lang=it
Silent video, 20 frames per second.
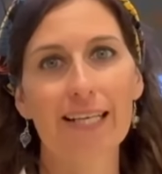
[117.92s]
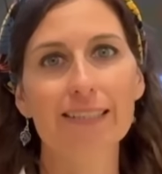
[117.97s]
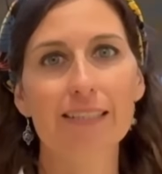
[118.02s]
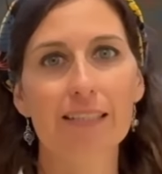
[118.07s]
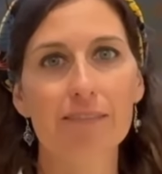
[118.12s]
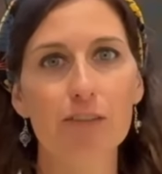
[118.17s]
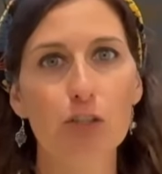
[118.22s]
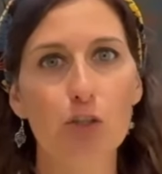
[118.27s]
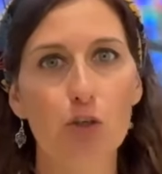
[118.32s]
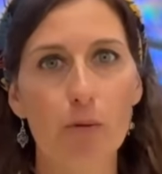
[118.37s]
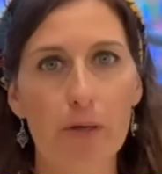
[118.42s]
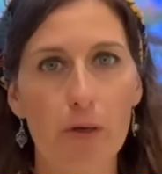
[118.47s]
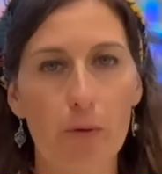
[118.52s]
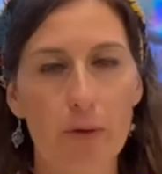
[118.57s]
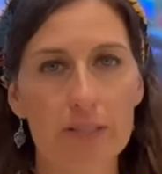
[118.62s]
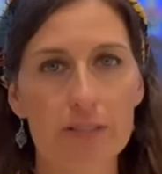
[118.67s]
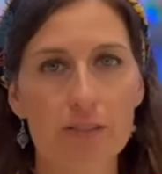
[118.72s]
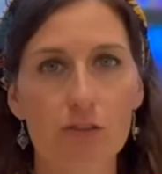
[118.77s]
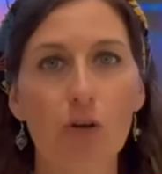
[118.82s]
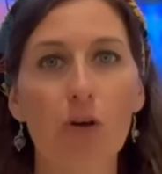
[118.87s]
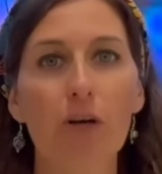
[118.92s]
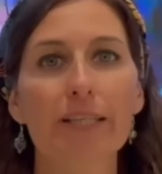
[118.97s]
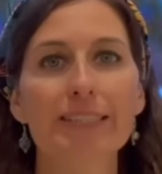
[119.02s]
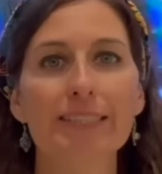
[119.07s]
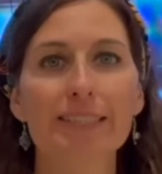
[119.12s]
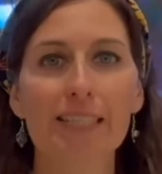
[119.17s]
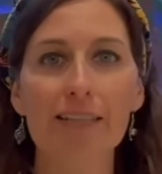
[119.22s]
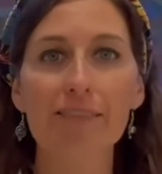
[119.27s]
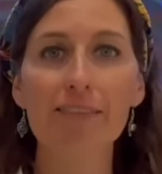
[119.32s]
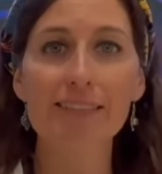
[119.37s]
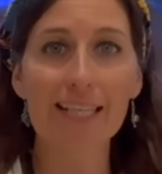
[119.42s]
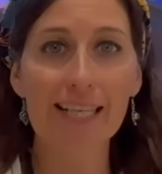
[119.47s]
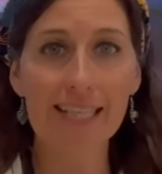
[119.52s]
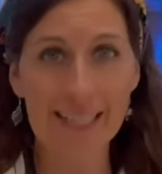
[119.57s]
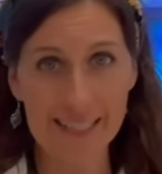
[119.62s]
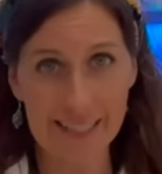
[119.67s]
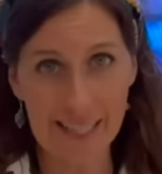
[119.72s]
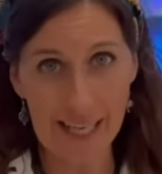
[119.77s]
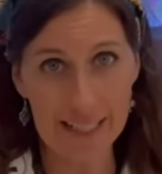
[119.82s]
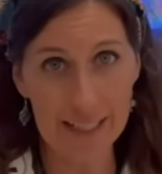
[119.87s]
altri video come questo iscriviti al
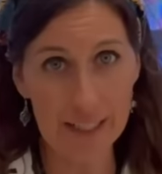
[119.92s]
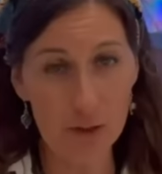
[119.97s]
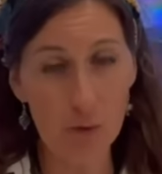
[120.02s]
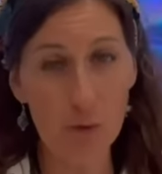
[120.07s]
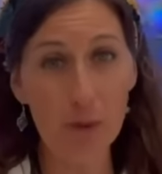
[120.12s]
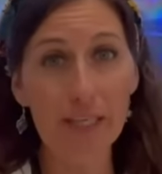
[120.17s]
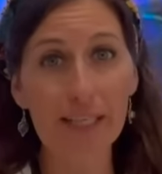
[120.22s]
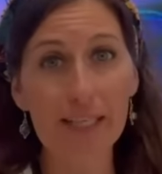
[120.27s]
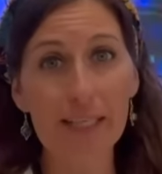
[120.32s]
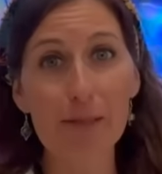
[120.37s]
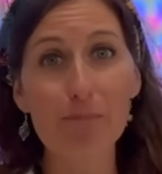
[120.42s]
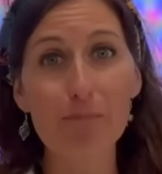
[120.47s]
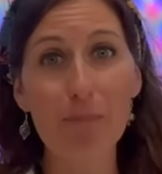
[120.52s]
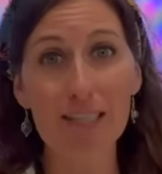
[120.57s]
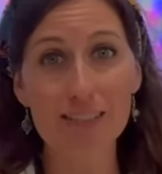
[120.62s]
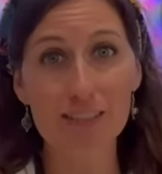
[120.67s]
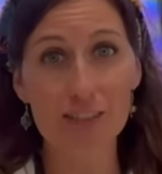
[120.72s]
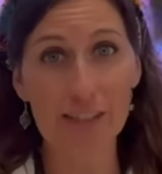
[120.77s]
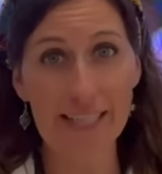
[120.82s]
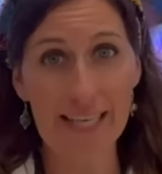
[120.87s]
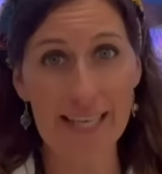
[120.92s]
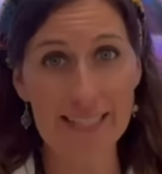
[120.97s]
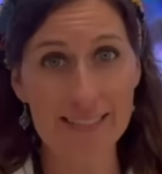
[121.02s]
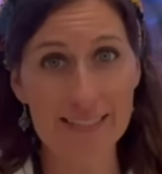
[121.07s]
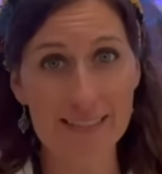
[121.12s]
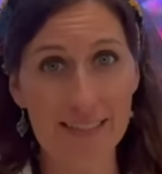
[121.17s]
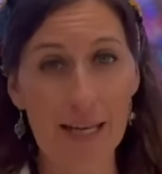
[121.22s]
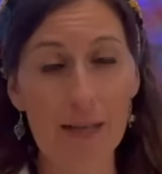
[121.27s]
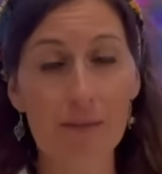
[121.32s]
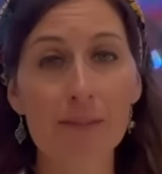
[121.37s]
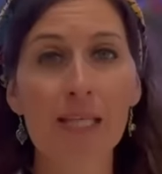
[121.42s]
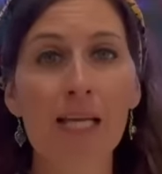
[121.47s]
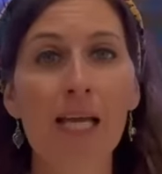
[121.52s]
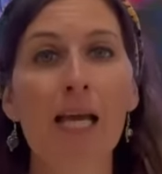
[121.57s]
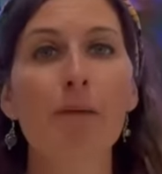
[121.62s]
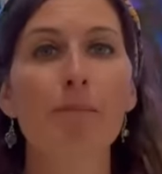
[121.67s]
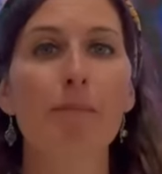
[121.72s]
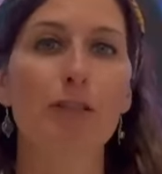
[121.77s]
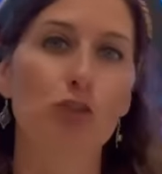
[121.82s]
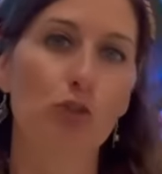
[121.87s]
canale qui in basso a destra, ma